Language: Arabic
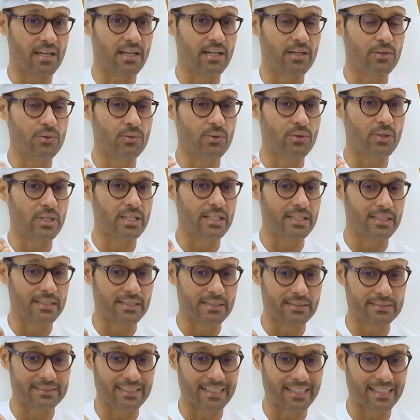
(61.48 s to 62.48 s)
آه، أو
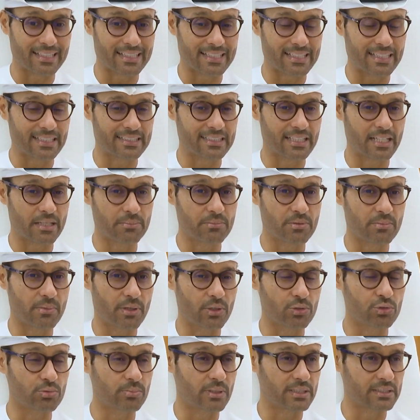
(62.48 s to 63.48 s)
تغذيتها
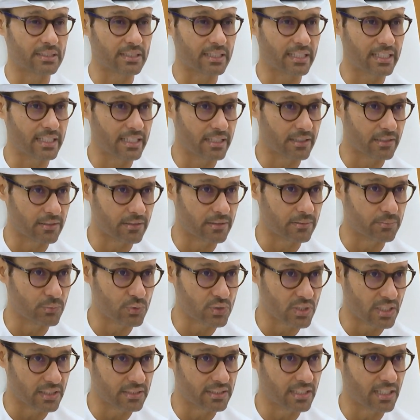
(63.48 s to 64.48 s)
بمعلومات غير
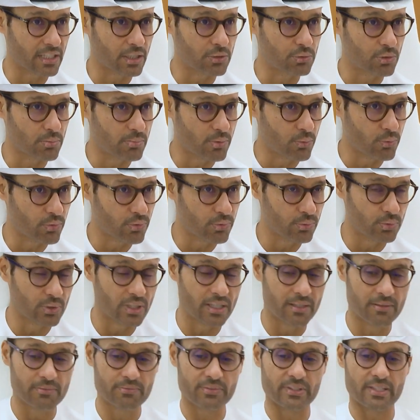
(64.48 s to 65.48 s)
مصدقة
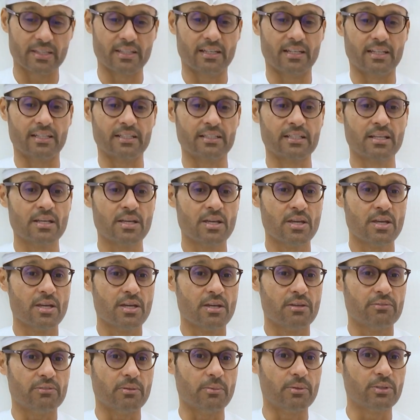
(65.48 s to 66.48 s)
وموثوقة في ذلك
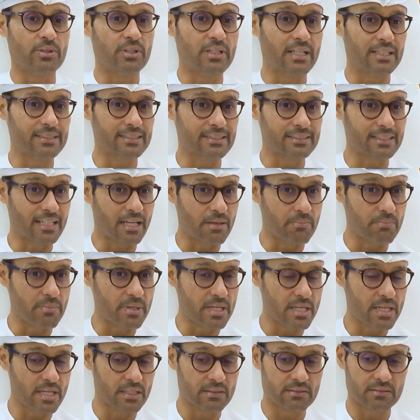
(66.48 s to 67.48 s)
فمن هنا
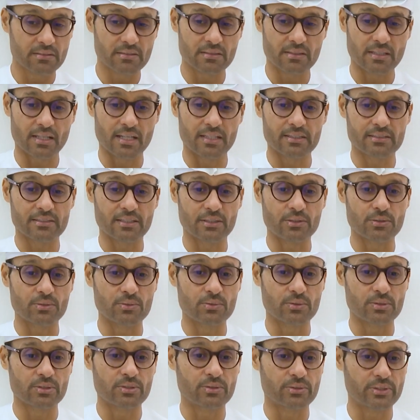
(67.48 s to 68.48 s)
تتهمية أن
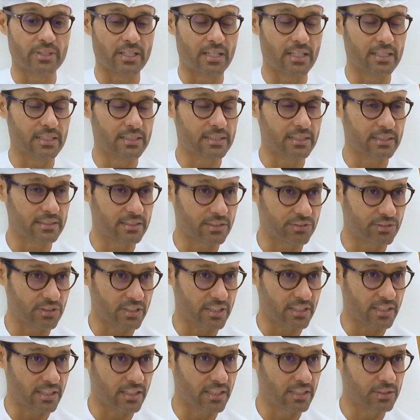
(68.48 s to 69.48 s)
تكون هنالك
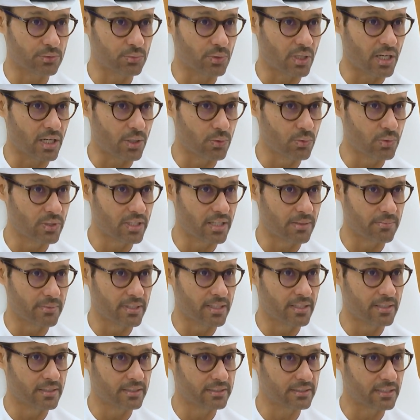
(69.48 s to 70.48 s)
تشريعات
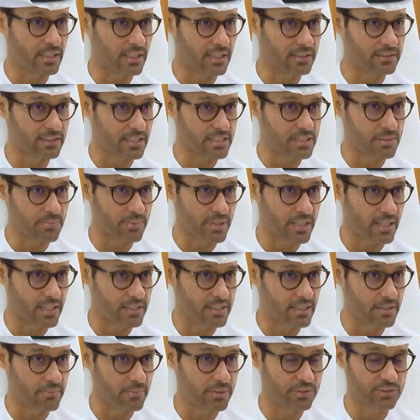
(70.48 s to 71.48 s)
وحوكمة تختص
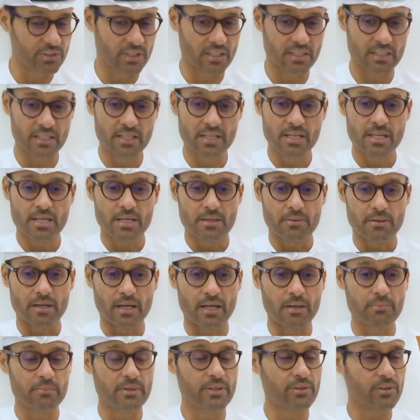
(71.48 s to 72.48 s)
بهذا المجال
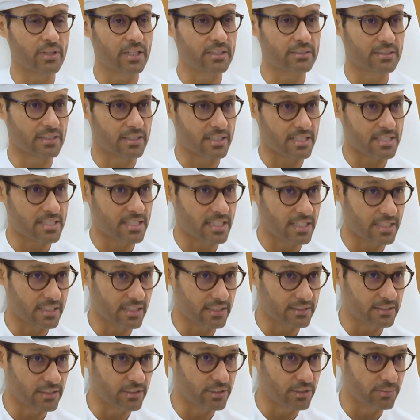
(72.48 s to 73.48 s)
أهم النقاط الرئيسية
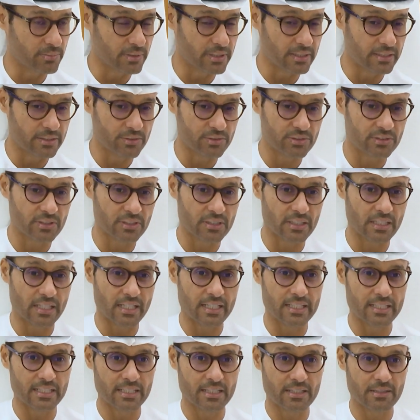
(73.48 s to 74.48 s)
نحن اليوم اللي نشتغل
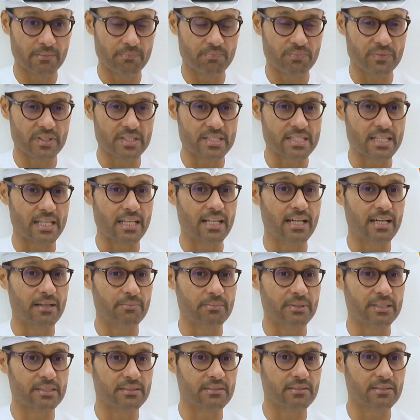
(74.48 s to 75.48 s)
عليها
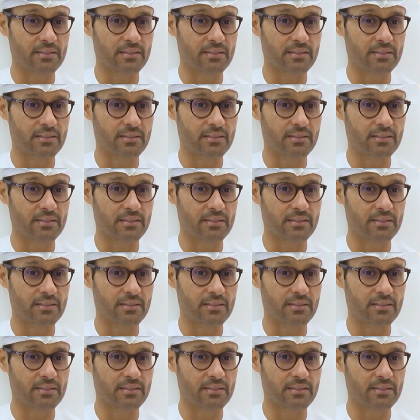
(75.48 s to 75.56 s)
سلامة